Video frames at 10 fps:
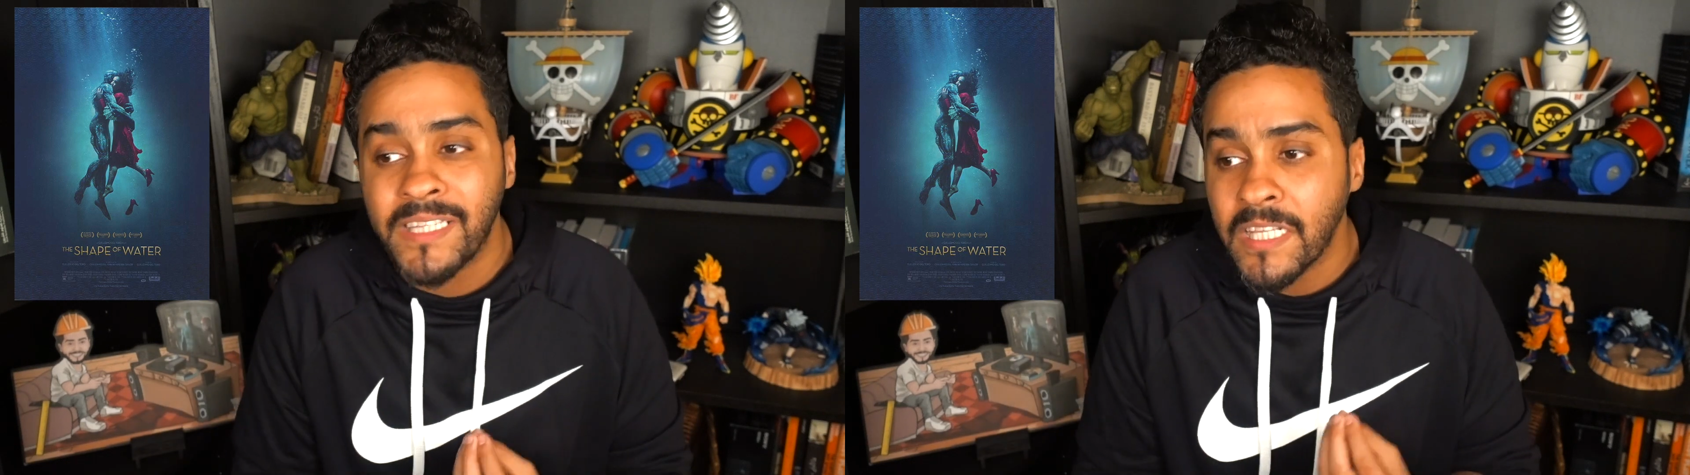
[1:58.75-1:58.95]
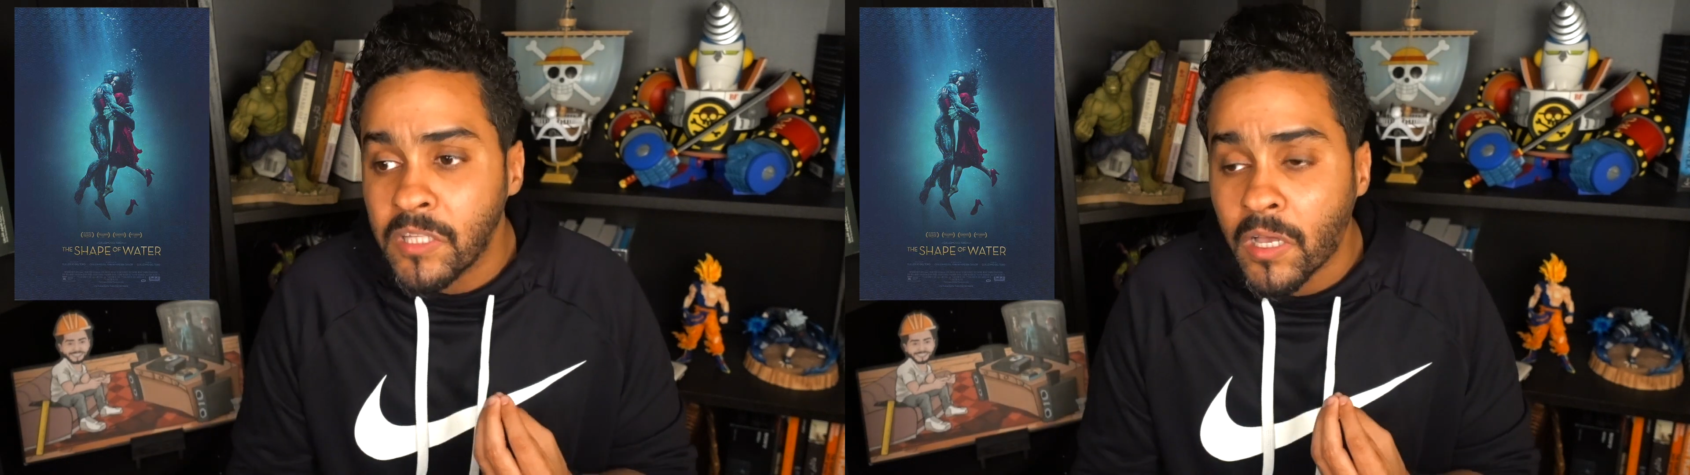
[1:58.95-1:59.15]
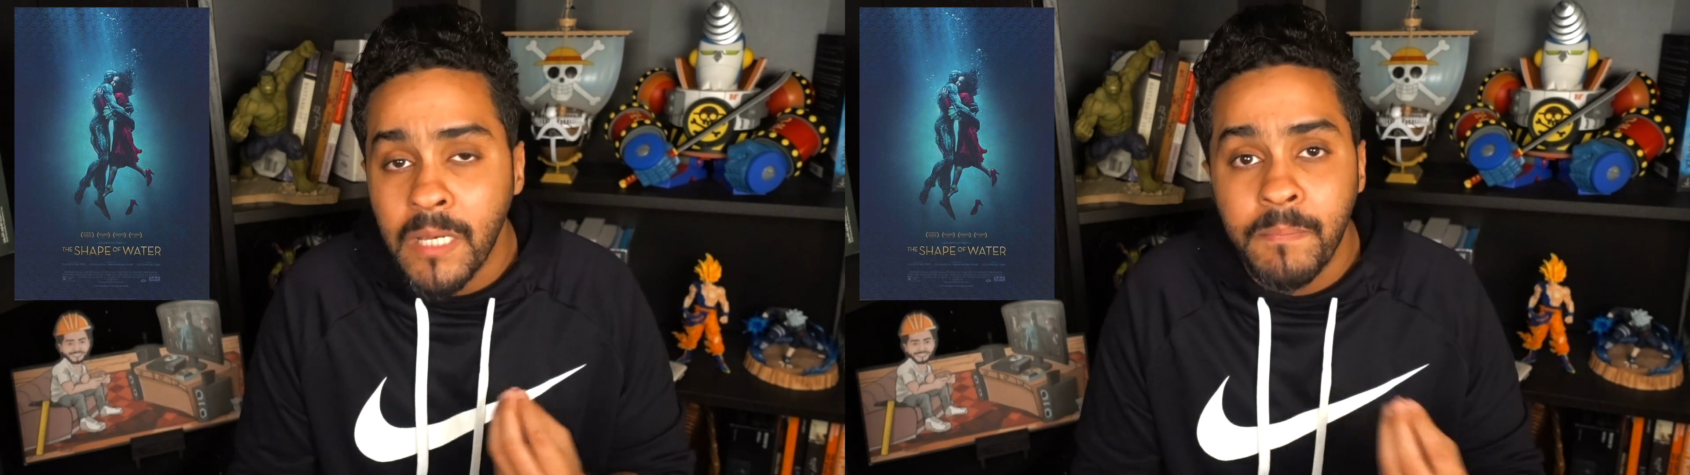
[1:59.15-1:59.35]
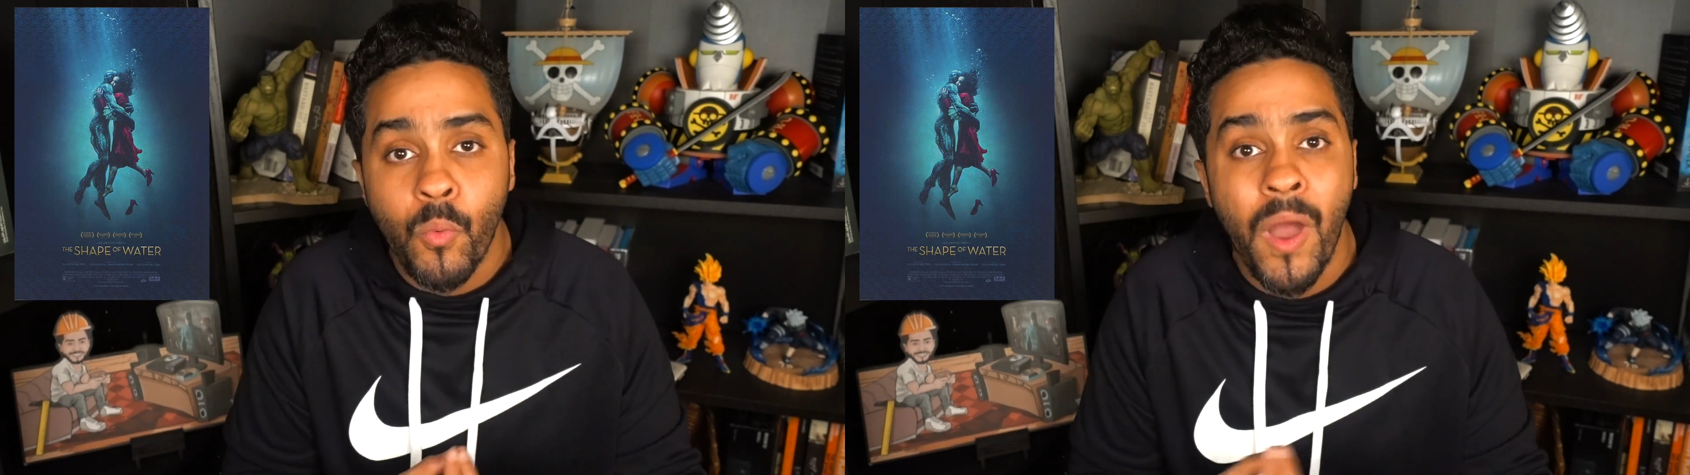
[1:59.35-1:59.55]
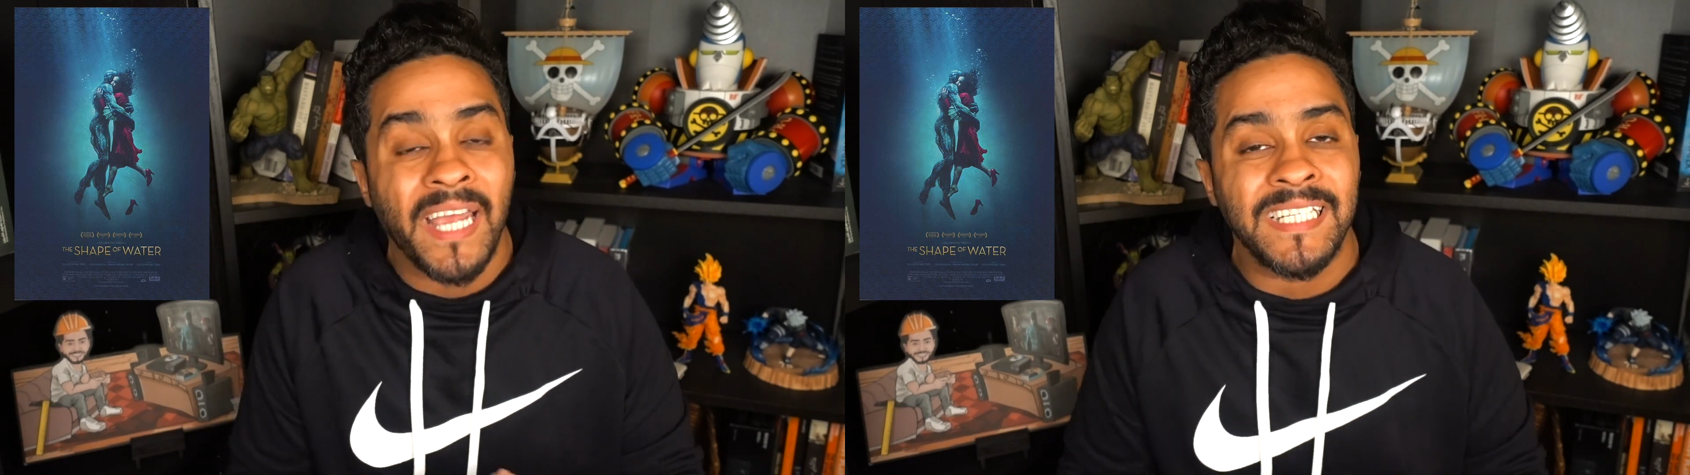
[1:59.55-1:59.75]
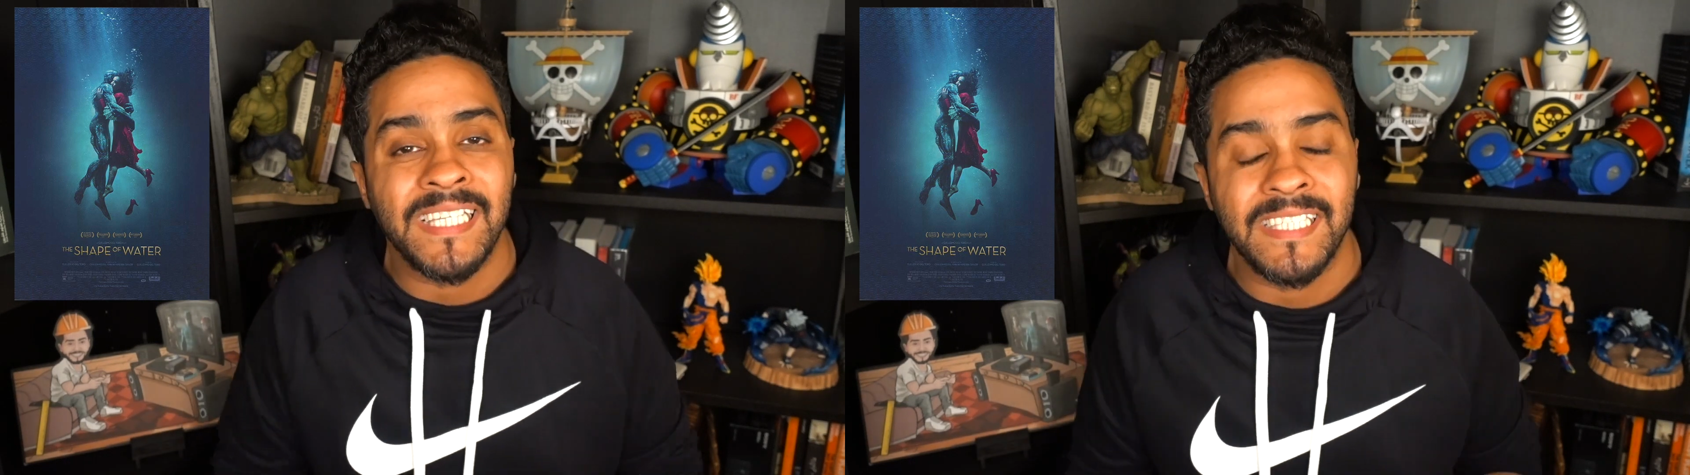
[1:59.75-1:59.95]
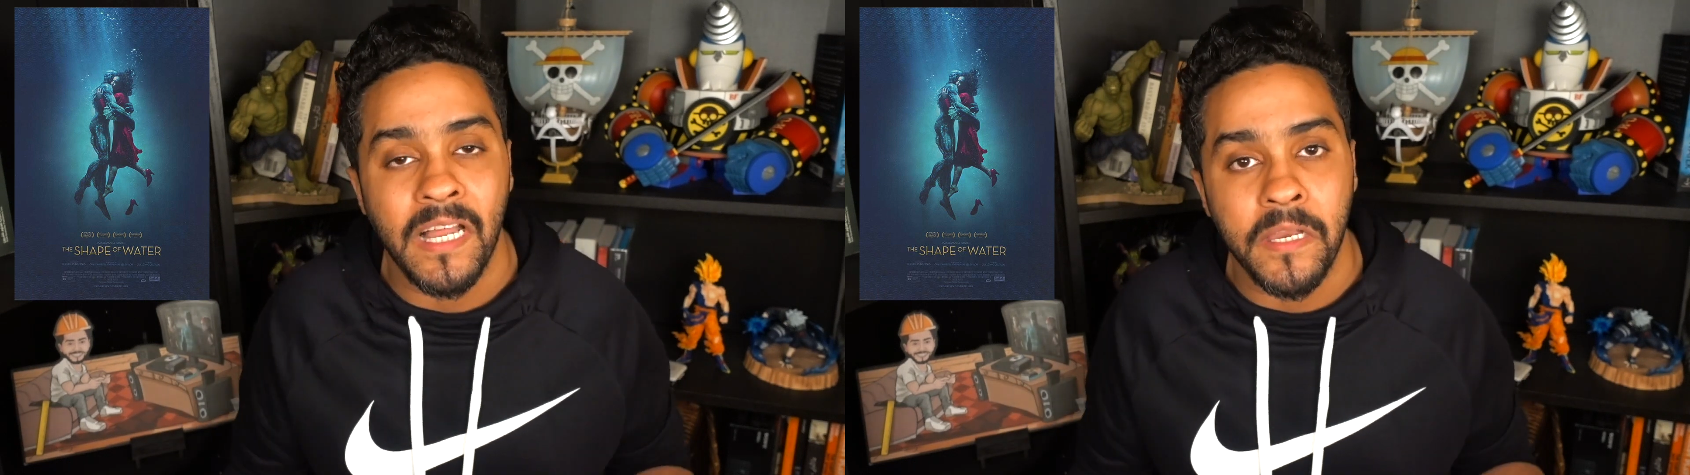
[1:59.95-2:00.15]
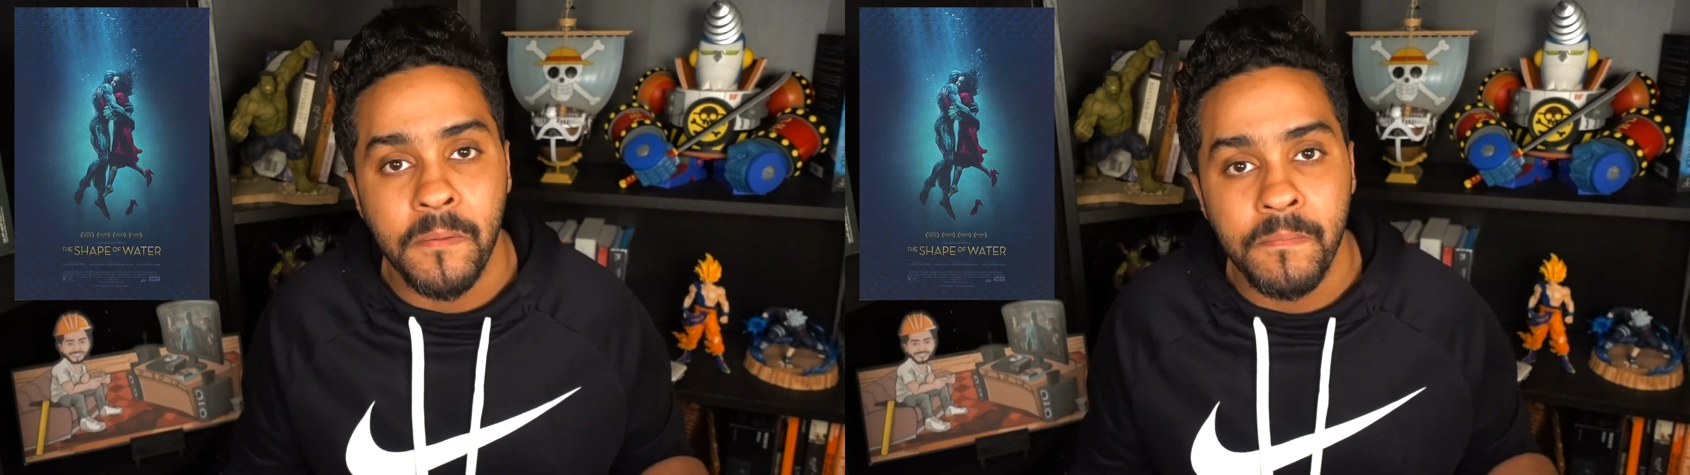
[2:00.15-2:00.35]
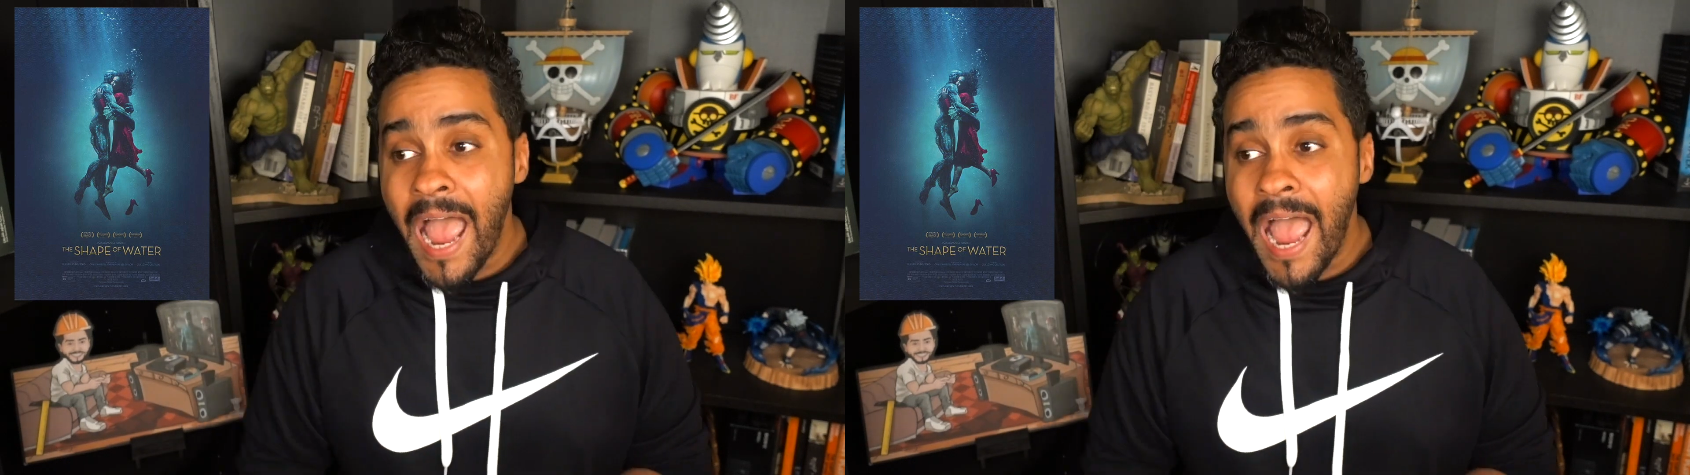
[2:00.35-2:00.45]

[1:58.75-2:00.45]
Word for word: تنتقل من واحد للتاني